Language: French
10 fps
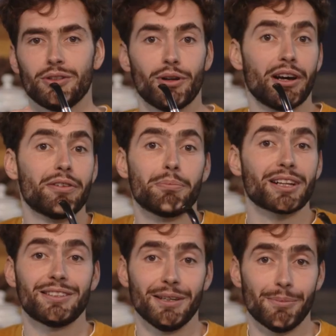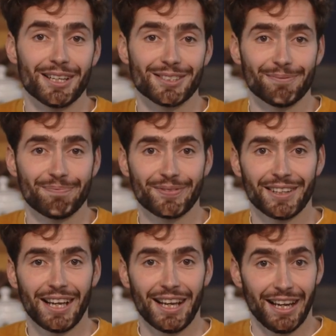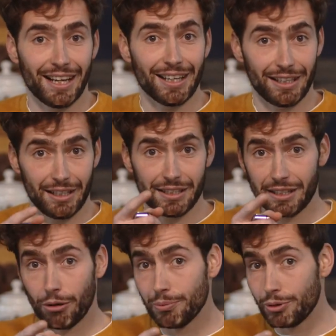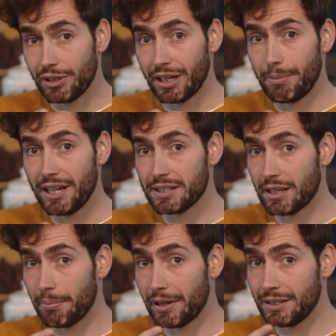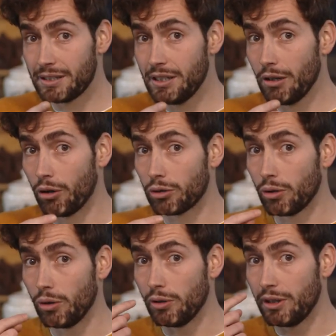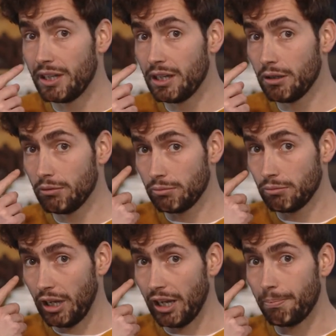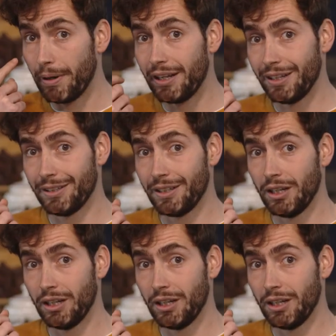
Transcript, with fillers: Cela fait partie des bases. Et les arômes du tabac s'apprécient entre le nez et le palais.